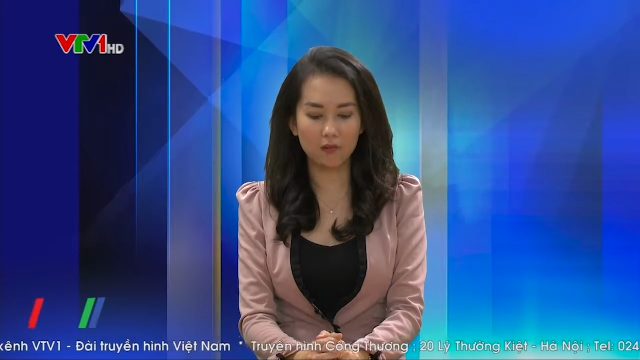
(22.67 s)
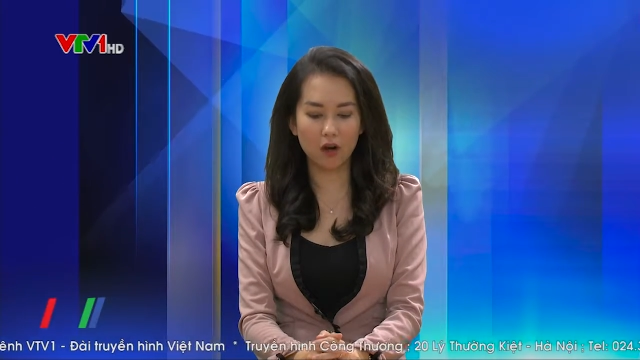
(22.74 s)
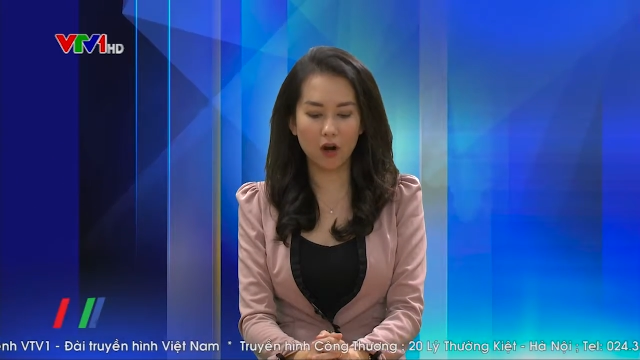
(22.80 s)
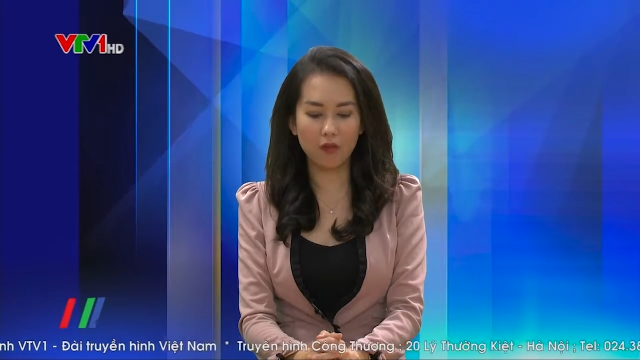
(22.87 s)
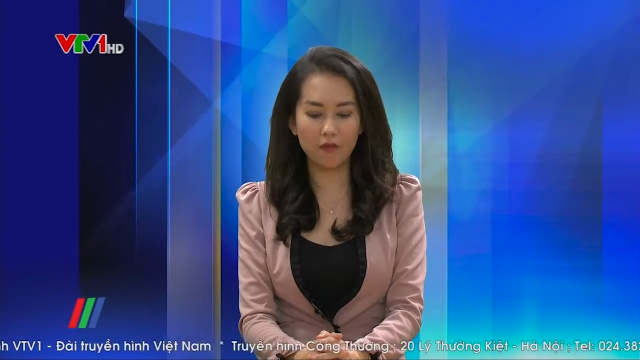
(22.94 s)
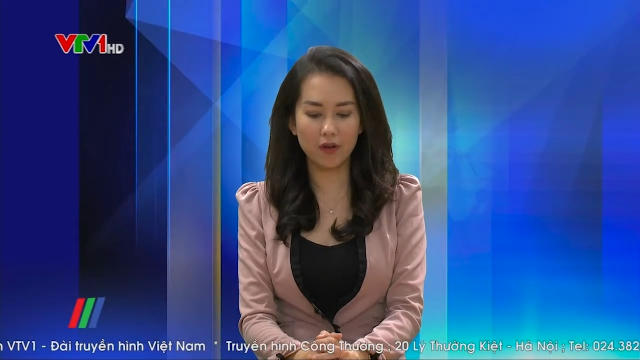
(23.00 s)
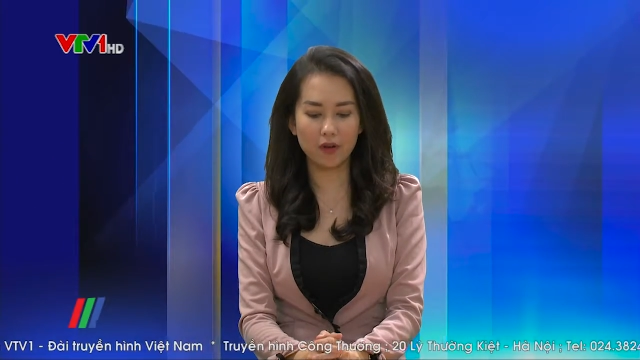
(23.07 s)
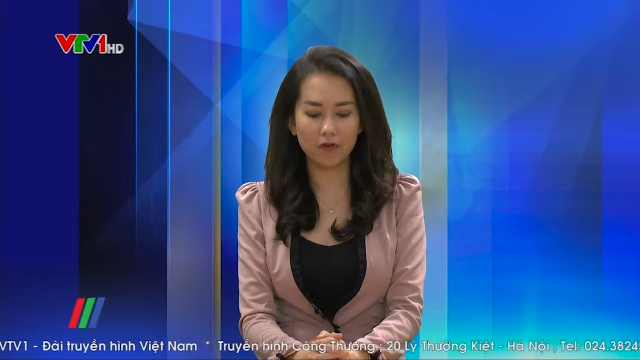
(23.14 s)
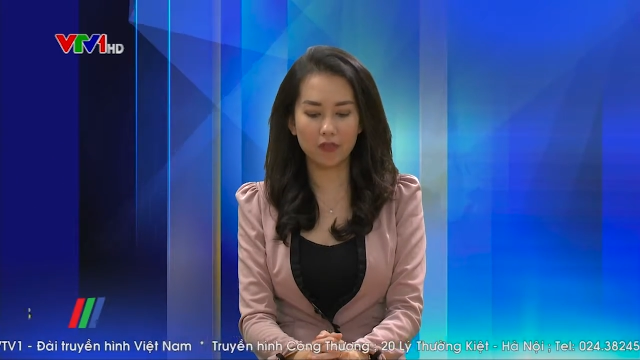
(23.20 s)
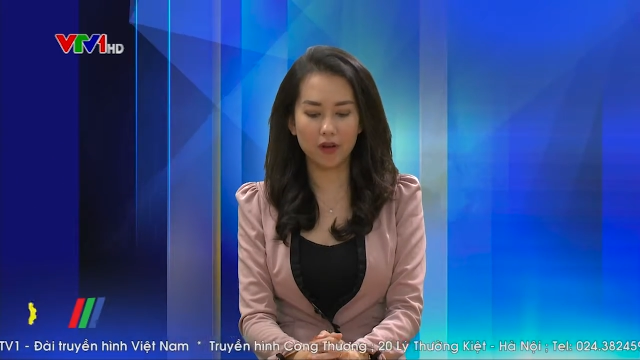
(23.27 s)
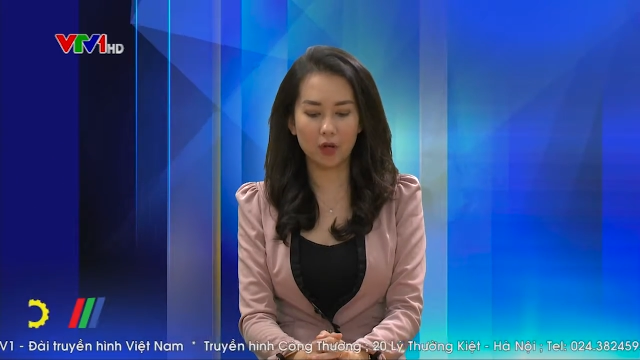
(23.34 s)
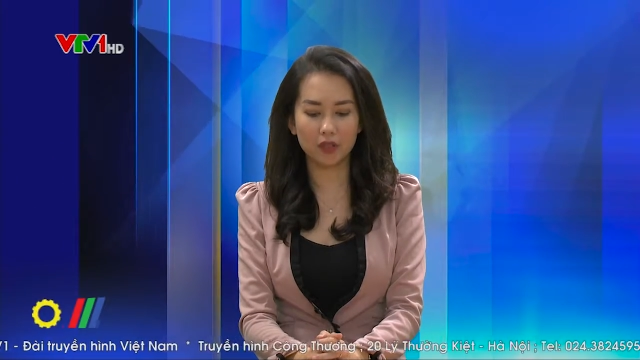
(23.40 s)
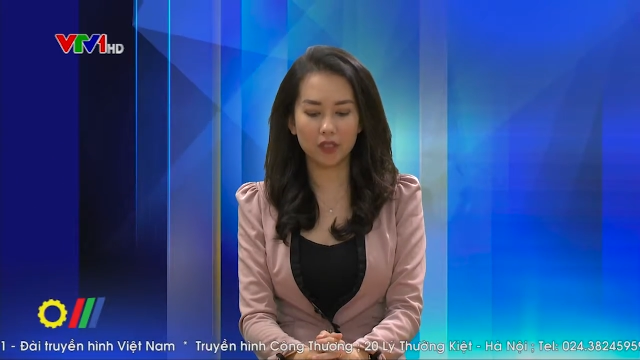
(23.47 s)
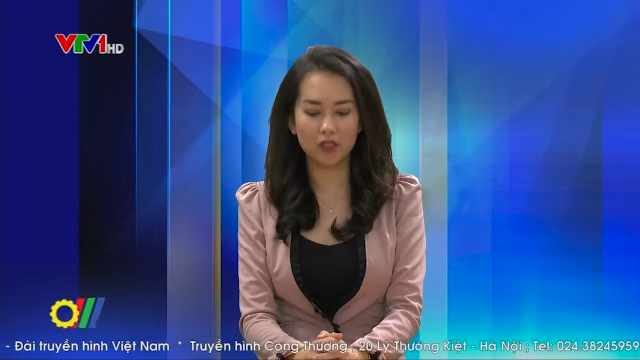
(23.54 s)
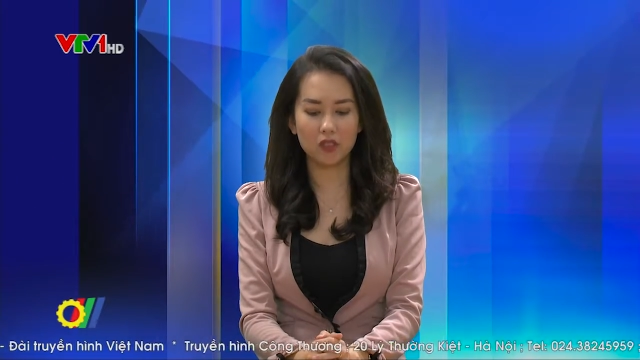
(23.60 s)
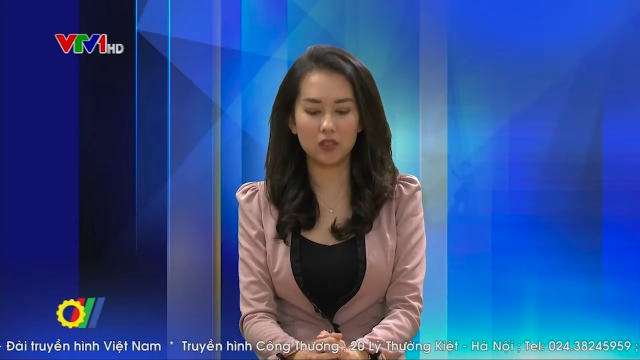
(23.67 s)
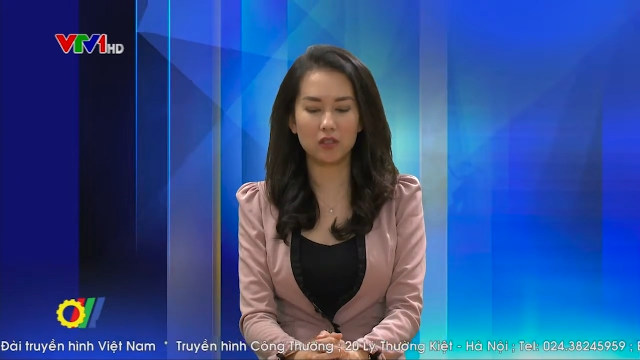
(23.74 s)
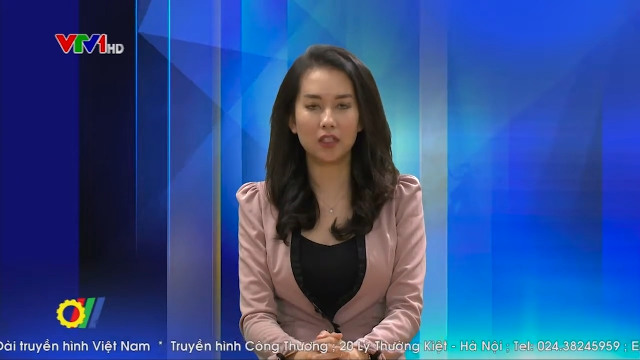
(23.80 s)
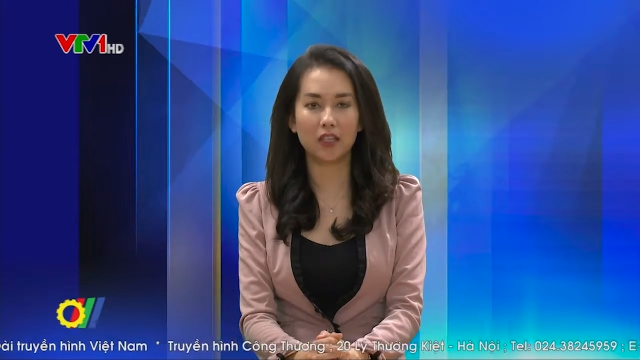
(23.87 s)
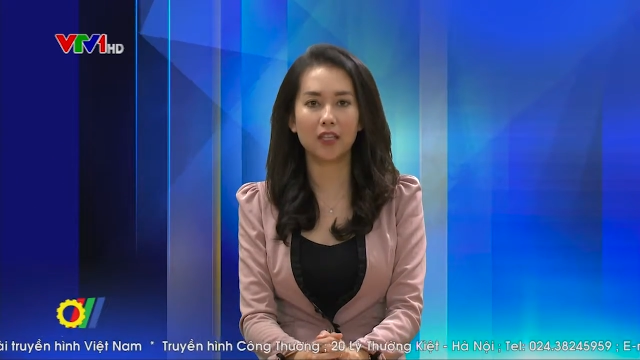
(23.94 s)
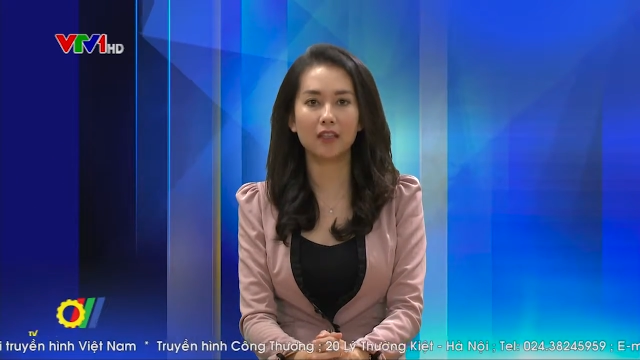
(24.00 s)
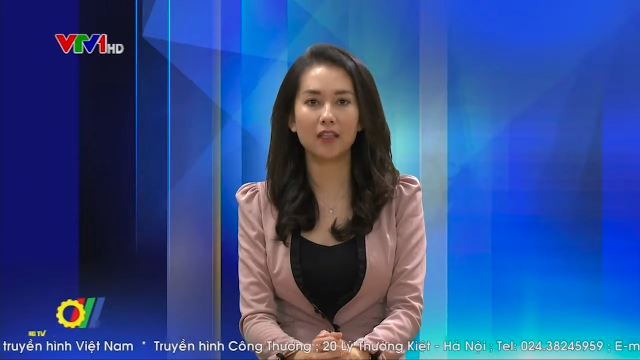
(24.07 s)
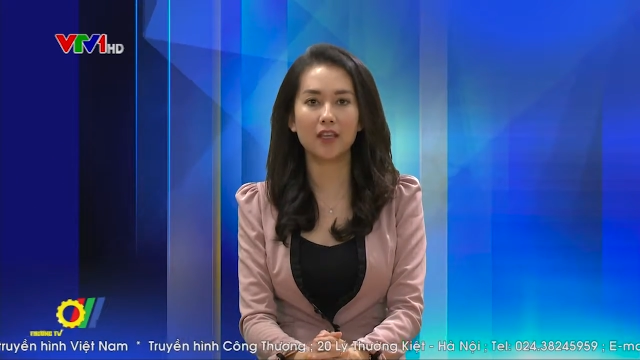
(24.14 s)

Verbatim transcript: và góp phần vào tăng trưởng kinh